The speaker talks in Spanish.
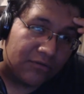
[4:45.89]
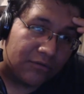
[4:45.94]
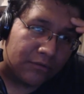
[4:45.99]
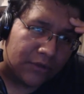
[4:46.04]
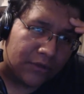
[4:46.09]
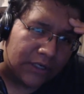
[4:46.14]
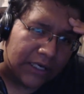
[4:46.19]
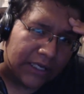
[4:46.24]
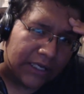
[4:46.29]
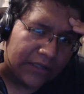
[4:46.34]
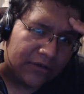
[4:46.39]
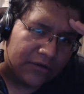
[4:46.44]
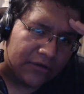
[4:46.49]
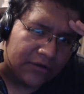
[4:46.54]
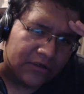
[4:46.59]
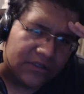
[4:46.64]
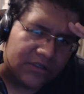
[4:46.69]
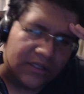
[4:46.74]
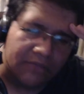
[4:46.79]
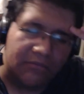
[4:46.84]

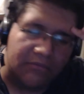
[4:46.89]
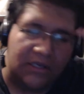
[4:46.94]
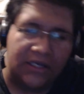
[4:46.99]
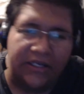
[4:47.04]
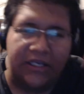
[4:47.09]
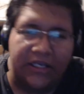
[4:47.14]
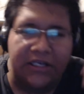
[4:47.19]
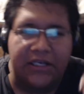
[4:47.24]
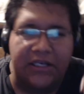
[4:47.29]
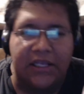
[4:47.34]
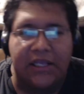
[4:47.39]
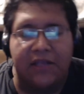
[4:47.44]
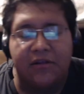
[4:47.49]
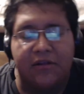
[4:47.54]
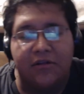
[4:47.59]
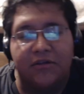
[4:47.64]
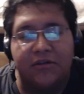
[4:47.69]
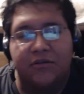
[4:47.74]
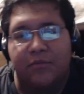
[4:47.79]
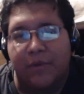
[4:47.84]

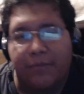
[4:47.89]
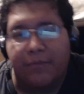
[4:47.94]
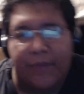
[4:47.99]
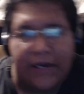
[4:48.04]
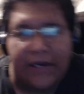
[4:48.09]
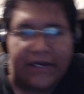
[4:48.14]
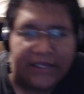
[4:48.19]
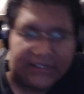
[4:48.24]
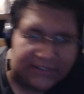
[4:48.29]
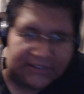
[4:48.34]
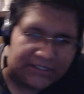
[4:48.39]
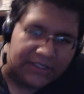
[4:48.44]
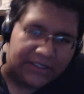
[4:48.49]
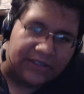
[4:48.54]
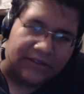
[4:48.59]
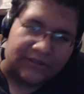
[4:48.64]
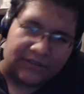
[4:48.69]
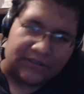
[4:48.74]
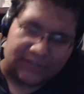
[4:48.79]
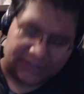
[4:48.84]
14.500 me parece.
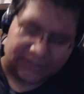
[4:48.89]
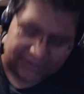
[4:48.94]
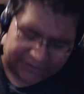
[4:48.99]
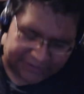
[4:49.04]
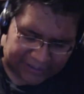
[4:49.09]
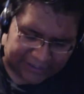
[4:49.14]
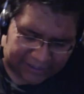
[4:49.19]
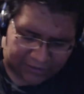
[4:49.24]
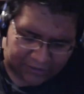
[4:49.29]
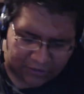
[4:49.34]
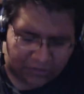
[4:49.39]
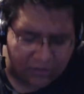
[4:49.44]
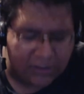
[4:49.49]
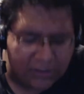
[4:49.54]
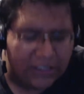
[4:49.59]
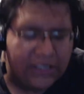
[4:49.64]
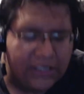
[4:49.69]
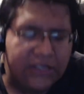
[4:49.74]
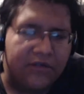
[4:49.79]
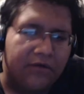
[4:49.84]
Ya con lo
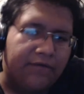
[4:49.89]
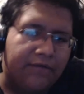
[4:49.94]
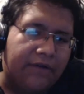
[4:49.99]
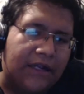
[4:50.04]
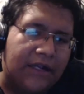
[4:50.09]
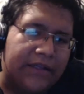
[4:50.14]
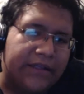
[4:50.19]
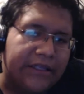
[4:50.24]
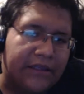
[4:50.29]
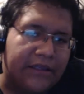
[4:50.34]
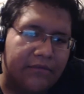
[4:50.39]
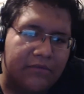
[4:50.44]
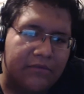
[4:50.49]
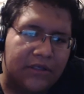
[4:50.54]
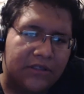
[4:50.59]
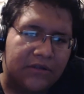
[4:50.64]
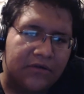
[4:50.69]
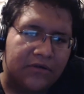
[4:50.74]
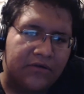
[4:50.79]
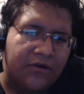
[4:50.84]
que le hizo falta y
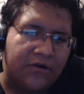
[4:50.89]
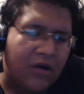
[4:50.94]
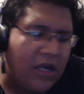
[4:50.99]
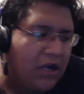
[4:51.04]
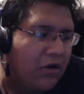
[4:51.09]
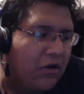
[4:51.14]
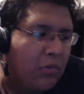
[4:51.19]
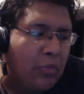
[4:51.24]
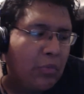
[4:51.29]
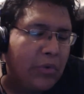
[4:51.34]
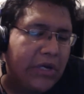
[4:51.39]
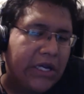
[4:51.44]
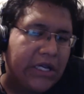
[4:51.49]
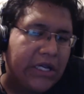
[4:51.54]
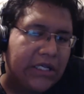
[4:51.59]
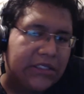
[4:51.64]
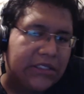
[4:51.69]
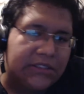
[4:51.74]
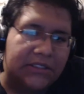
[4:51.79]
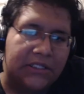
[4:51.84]
demás. No, no le
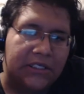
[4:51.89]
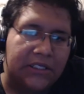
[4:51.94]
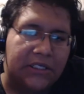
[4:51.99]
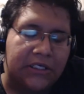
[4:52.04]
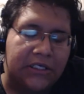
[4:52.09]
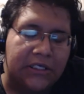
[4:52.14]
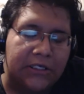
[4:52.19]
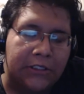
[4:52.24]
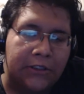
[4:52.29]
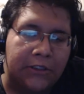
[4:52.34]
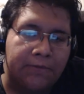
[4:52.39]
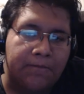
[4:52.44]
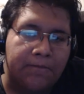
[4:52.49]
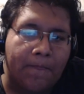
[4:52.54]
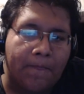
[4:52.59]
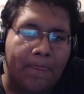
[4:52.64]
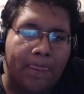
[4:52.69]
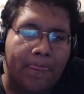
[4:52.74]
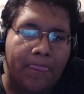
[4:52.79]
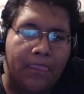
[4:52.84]
compré este
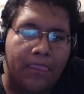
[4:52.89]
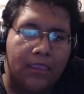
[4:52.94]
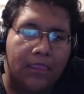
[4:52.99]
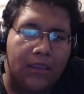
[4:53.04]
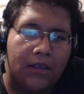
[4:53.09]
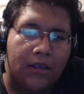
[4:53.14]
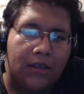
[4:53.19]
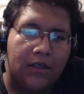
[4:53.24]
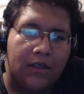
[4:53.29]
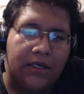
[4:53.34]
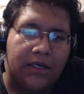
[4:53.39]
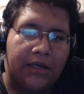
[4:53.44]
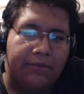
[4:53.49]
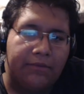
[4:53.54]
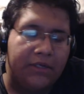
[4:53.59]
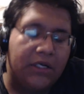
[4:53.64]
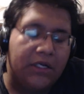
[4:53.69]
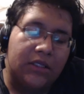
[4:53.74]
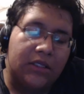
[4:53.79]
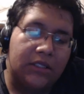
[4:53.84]

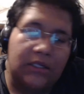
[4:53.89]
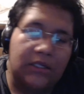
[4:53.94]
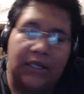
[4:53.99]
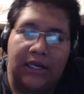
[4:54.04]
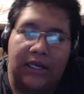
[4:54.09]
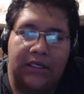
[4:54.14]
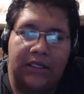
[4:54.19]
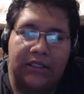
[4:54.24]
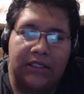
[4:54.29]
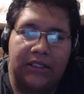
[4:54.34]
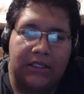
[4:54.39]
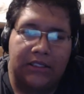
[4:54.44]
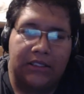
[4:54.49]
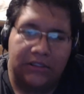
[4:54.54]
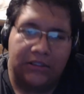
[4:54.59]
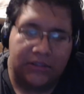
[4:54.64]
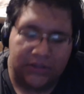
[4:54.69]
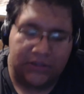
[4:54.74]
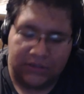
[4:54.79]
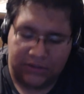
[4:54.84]
gabinete, la neta.
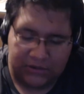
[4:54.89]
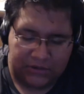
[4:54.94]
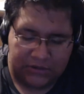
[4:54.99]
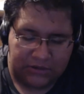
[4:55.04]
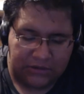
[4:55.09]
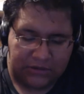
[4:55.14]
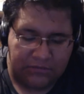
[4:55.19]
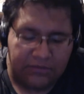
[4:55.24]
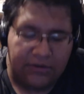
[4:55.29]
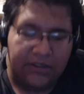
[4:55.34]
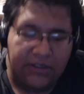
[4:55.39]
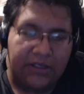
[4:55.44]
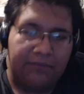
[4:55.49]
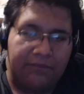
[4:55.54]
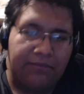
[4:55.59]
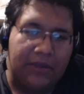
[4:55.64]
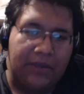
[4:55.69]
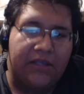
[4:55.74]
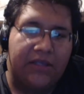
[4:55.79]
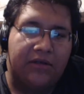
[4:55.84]
Porque
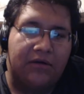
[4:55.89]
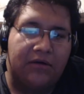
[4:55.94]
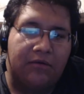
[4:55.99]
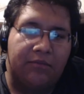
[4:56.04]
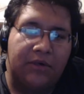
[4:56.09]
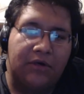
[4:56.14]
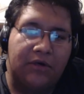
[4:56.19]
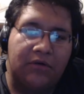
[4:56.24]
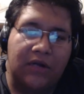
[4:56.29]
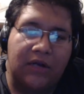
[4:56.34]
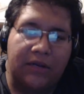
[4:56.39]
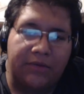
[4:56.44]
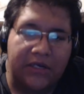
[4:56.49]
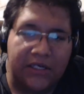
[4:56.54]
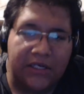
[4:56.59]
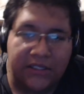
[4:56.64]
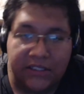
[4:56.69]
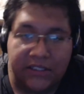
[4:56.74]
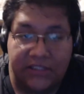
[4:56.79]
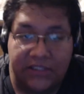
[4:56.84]
para comprar un
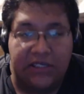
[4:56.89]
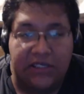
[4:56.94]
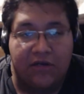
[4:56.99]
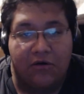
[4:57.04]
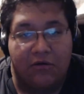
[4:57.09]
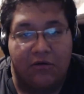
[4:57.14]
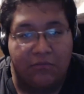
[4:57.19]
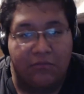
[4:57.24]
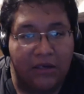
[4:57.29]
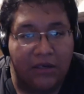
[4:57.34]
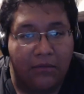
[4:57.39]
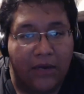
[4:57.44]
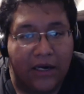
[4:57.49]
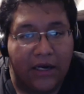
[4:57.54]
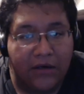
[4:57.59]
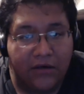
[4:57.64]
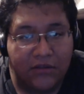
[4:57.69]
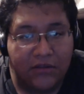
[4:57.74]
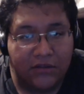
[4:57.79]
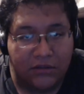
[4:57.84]
gabinete de 5000
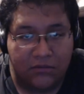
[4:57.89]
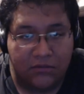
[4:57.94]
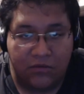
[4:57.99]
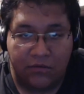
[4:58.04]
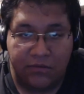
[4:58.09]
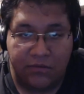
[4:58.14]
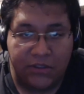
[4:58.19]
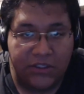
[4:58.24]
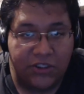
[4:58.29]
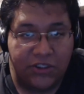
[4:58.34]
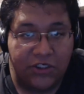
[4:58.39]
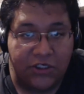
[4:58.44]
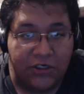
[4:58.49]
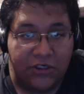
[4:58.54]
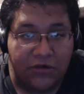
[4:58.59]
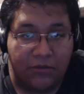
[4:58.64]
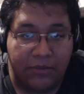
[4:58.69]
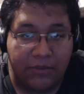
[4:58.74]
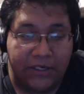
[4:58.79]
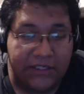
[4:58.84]
varos, uno bien
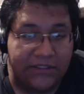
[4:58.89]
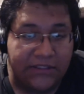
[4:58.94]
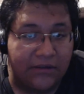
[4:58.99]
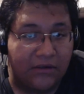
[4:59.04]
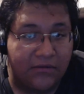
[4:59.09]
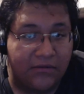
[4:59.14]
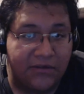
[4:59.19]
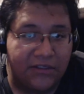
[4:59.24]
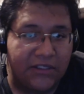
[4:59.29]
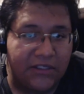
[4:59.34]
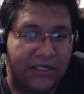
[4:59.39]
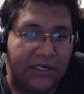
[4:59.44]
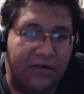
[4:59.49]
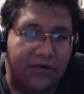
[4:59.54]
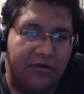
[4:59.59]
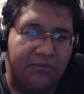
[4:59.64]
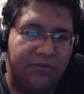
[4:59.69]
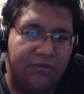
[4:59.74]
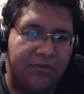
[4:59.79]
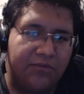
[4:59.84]
chingón para que se vea bonita la
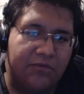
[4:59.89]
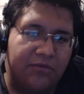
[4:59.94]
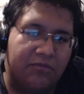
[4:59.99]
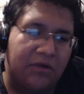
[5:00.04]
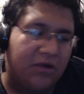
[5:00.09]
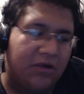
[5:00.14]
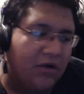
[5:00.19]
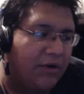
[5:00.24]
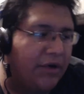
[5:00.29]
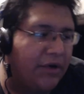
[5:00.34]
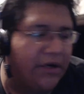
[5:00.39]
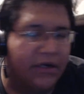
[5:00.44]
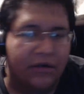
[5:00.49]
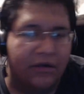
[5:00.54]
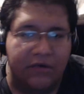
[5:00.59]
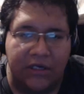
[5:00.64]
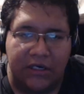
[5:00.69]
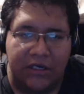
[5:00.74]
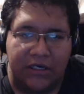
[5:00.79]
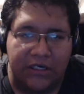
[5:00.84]
compu, pues mejor
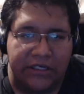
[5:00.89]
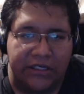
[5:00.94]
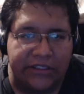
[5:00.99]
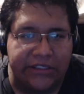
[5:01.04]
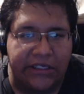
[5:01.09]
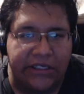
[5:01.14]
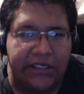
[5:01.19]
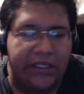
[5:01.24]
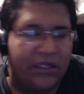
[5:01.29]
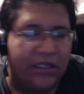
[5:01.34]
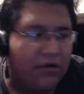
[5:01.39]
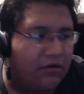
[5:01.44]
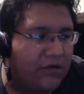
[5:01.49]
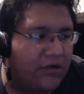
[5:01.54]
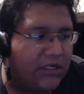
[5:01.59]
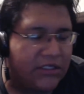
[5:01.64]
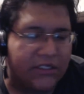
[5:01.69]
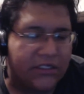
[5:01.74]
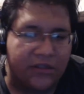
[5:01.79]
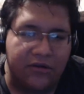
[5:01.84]
que se quede con
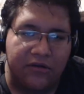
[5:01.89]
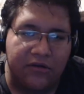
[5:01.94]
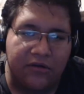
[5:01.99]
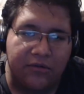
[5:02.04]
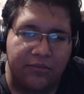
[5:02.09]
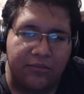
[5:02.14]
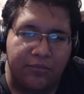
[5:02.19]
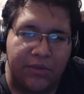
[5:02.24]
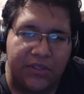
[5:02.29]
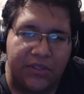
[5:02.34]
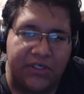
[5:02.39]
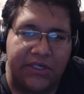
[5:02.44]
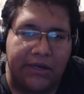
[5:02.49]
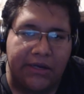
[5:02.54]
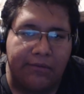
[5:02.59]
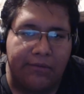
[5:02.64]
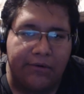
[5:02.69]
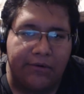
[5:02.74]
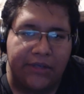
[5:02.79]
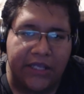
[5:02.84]
ese todo pinche
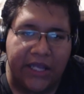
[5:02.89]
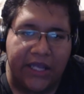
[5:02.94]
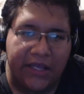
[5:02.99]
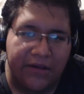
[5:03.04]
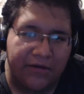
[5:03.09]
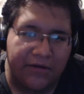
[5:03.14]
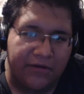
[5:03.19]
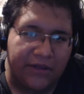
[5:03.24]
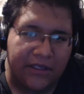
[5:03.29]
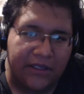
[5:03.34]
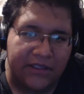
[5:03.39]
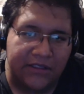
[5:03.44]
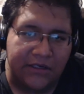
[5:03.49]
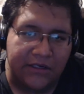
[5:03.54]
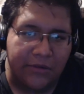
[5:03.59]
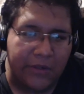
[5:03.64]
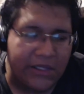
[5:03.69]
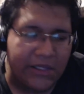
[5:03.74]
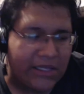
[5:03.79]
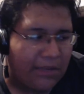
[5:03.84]
abollado de 50